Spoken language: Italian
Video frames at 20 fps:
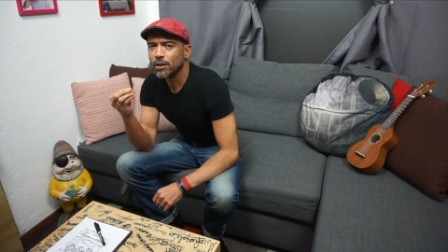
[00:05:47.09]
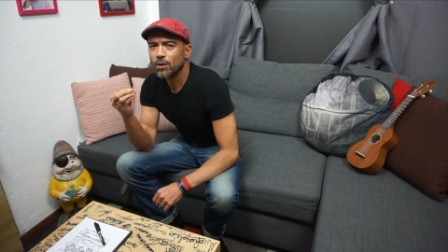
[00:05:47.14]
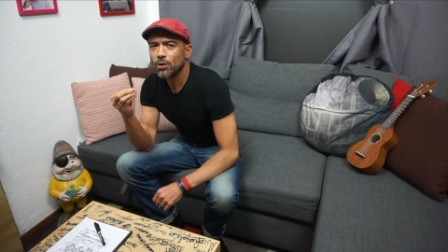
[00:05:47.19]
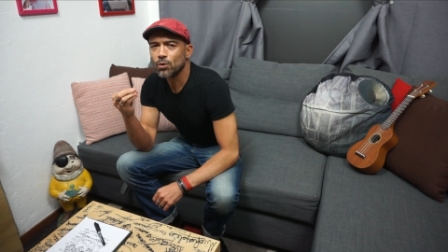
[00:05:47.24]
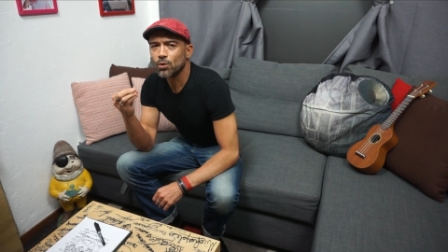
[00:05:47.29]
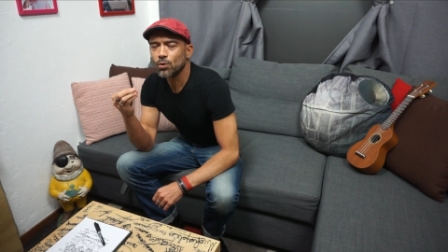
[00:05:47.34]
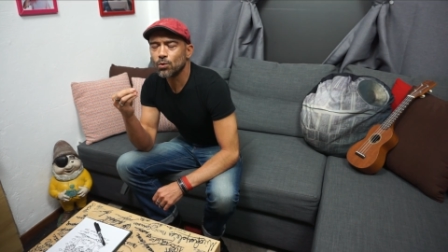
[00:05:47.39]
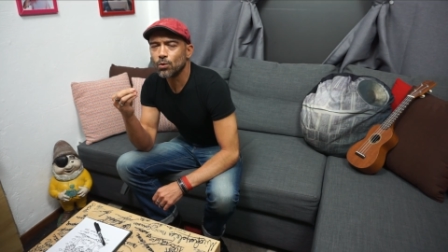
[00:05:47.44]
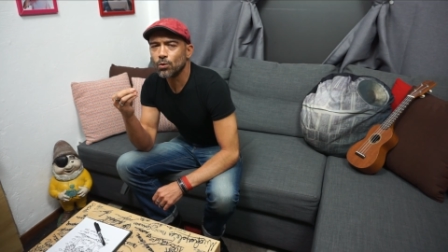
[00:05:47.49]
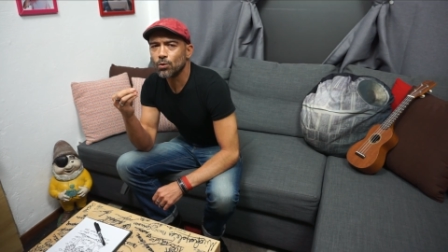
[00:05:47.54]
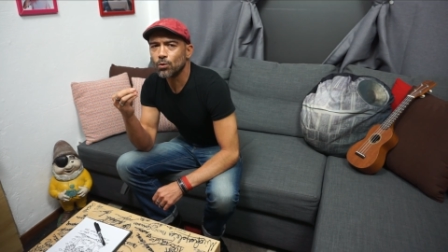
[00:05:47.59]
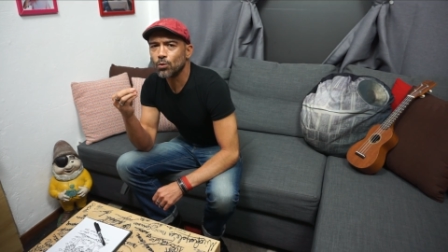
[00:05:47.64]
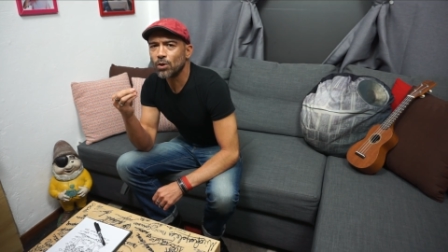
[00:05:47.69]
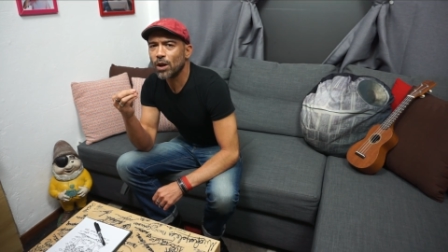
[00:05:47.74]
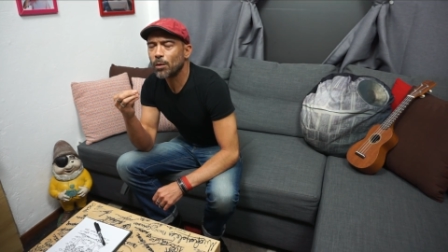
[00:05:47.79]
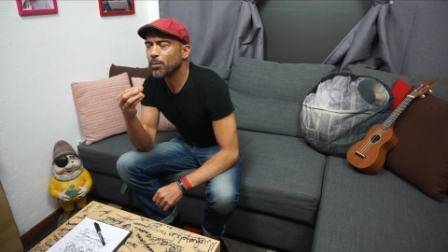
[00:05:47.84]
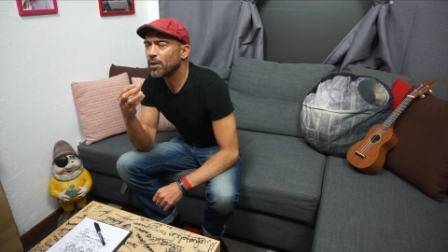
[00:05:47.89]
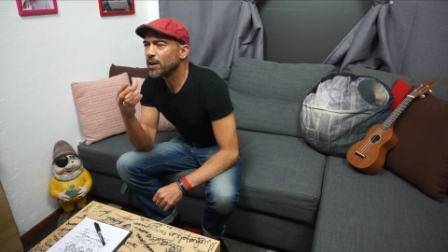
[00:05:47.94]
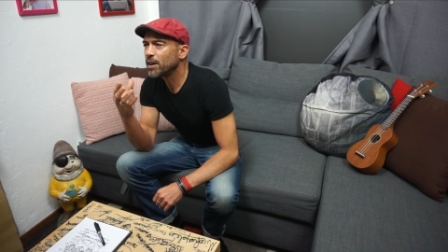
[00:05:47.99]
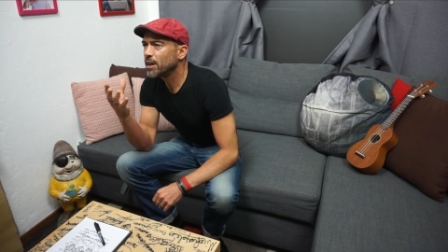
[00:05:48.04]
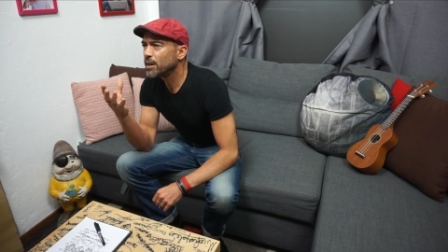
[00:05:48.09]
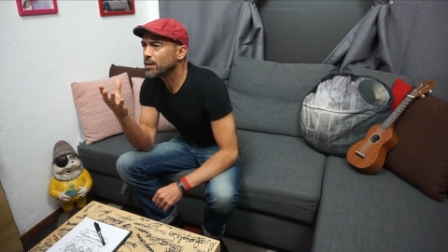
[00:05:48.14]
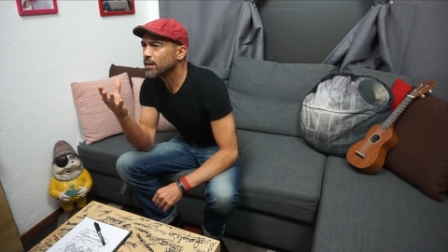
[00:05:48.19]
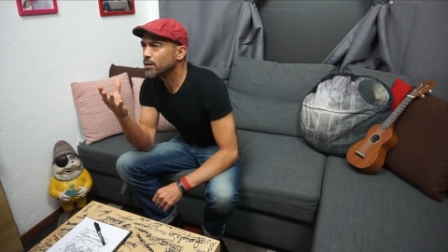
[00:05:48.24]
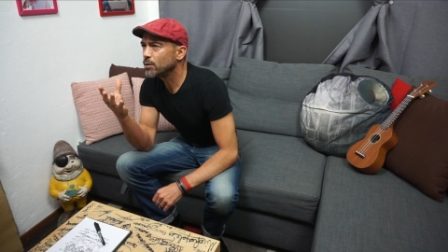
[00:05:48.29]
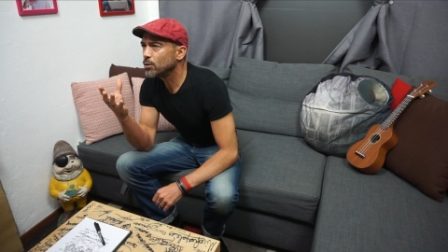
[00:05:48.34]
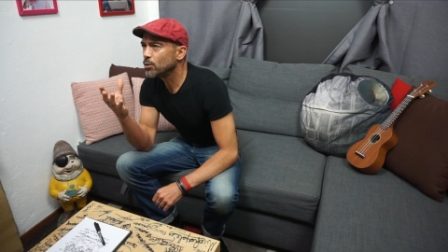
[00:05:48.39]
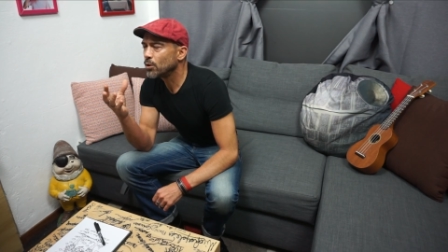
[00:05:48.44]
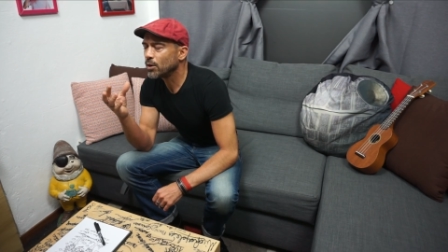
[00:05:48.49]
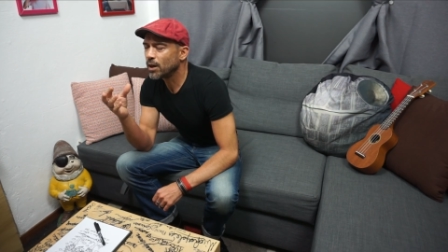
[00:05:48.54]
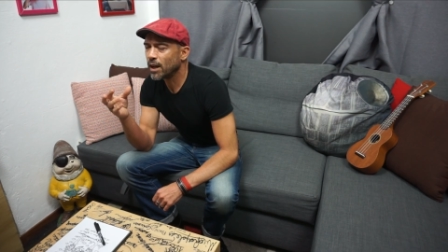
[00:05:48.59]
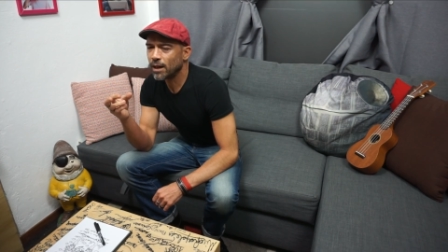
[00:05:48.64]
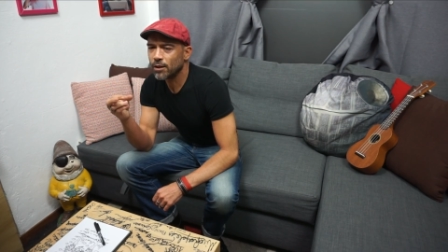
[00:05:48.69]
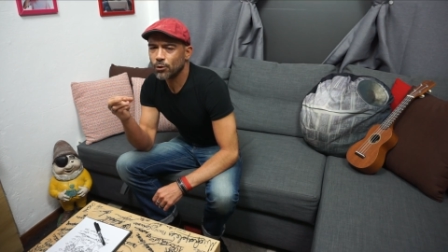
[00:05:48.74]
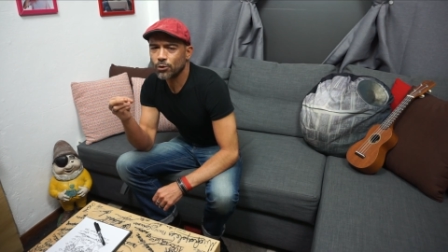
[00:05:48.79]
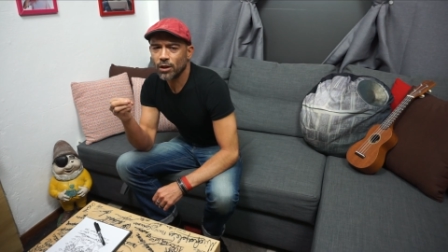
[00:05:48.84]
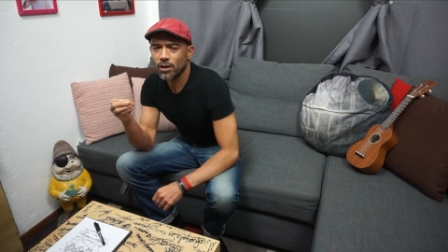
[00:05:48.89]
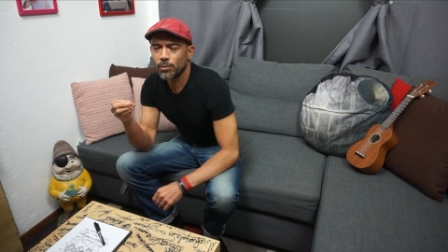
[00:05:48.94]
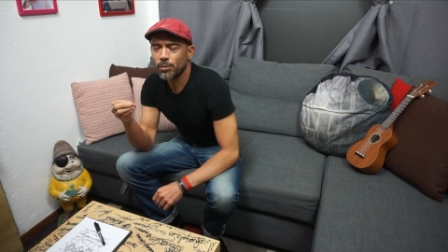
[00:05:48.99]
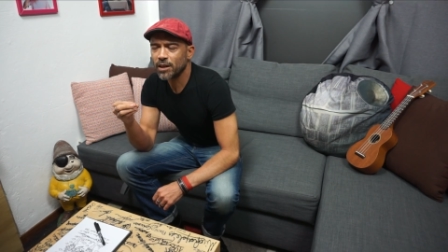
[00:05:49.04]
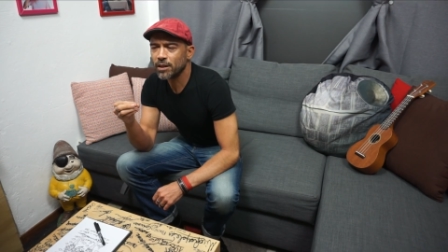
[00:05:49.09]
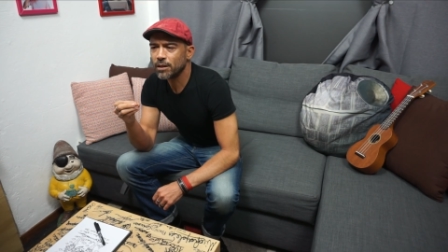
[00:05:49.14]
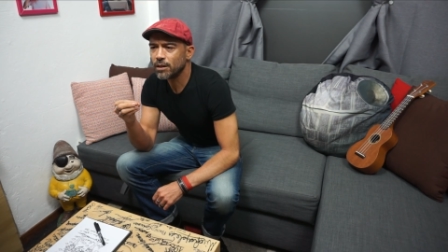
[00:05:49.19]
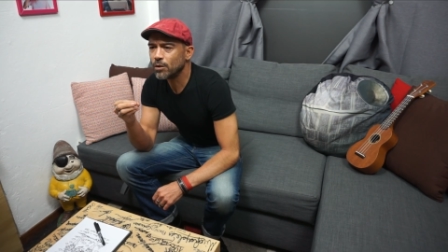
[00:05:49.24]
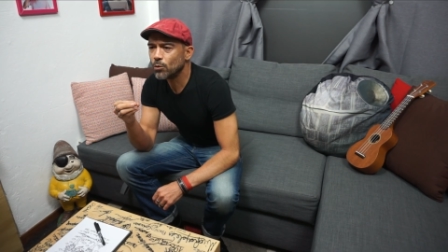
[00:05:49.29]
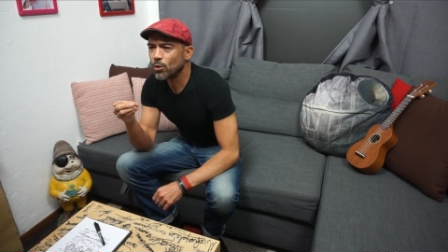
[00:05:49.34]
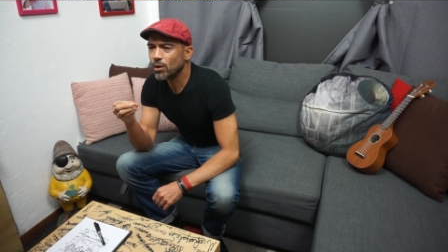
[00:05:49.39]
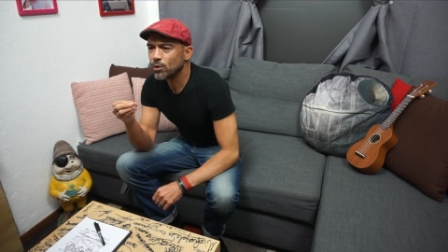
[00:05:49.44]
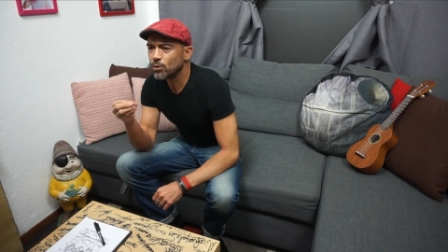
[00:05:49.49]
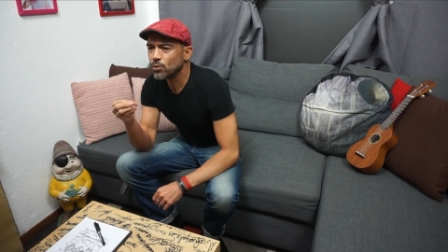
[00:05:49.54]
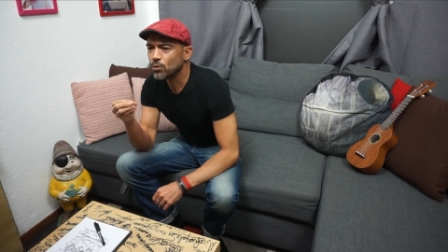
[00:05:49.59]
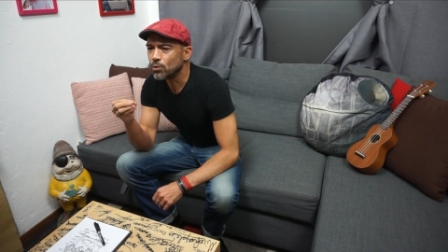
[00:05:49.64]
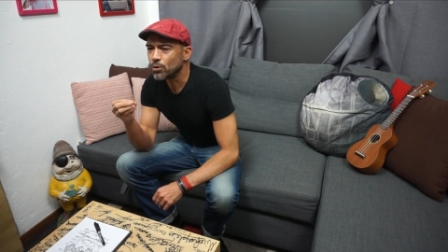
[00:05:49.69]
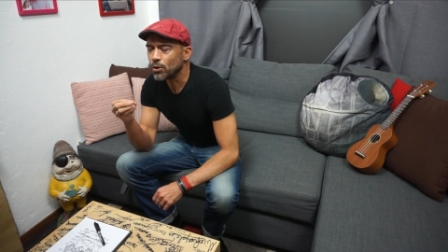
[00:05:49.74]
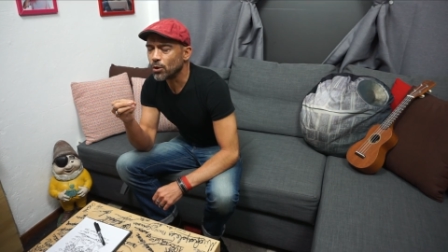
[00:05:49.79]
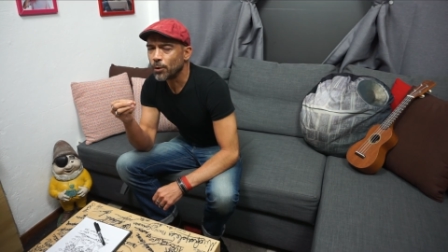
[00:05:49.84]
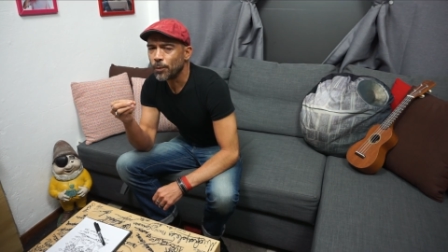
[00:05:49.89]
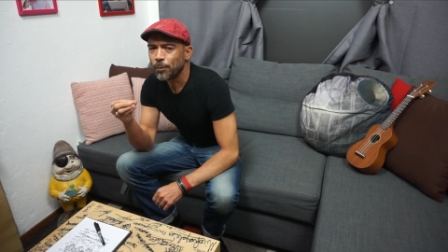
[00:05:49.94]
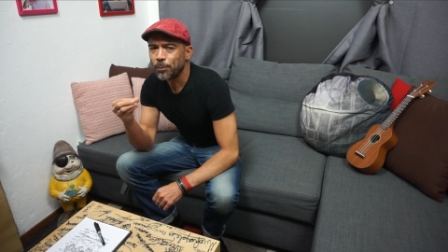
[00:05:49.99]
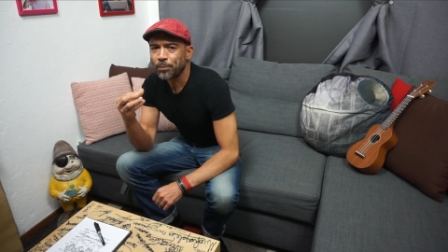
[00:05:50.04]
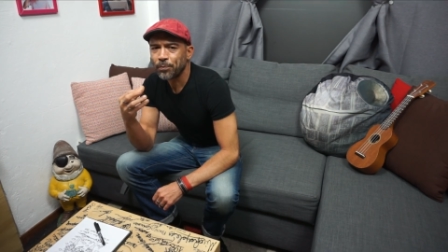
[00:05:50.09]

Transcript: su una parete di un locale nelle mani di qualcuno,